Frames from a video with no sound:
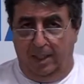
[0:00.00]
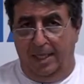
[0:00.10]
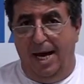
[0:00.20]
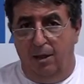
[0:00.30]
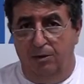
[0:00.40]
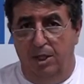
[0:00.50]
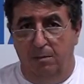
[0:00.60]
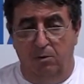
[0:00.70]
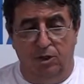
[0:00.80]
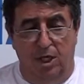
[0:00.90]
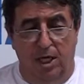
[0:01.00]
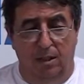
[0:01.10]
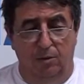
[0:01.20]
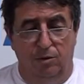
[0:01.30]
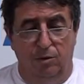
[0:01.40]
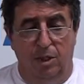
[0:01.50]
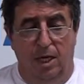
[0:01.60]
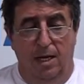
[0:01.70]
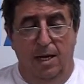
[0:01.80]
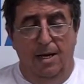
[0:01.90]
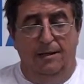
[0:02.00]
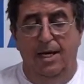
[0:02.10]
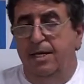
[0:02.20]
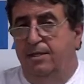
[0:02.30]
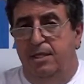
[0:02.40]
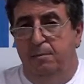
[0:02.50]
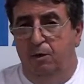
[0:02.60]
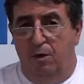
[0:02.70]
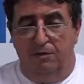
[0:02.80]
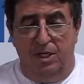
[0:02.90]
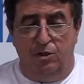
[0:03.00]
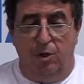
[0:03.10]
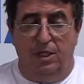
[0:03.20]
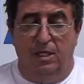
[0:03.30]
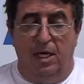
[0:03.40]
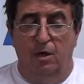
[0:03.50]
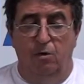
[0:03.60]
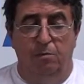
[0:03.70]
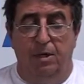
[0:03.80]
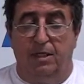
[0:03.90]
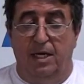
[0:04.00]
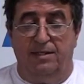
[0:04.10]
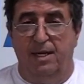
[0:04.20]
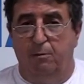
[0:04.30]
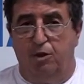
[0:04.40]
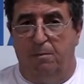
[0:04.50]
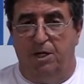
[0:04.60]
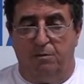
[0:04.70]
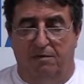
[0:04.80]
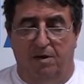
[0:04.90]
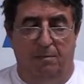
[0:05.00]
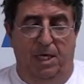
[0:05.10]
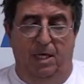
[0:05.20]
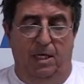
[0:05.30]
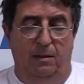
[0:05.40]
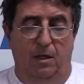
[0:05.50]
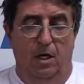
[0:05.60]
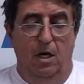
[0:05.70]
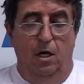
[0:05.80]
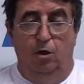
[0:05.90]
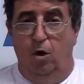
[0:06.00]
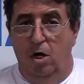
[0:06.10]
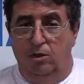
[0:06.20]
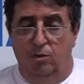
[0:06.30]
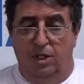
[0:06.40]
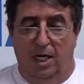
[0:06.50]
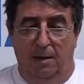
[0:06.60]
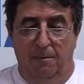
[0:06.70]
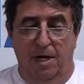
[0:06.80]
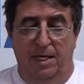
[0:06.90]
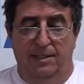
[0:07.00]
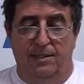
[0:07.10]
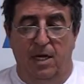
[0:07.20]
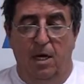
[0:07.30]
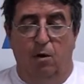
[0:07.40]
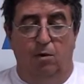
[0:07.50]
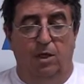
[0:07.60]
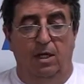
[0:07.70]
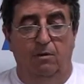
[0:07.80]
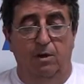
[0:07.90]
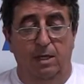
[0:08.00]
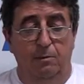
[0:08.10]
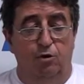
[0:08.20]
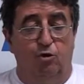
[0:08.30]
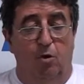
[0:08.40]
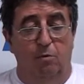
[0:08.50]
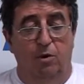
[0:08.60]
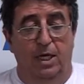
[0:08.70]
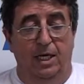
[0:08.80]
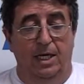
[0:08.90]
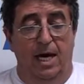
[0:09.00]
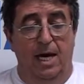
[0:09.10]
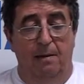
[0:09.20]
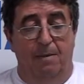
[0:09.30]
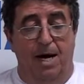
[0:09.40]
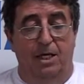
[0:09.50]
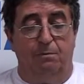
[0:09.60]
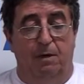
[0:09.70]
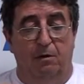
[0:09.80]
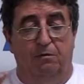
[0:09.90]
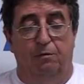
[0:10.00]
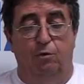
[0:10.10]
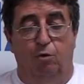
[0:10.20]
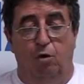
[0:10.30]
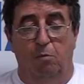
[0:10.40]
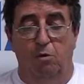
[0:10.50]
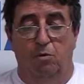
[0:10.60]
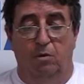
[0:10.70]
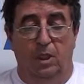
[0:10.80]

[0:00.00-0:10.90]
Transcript: Caros irmãos gregos, desde 1981 pertencemos à mesma família. Nós, os alemães, contribuímos como ninguém mais para o fundo comum,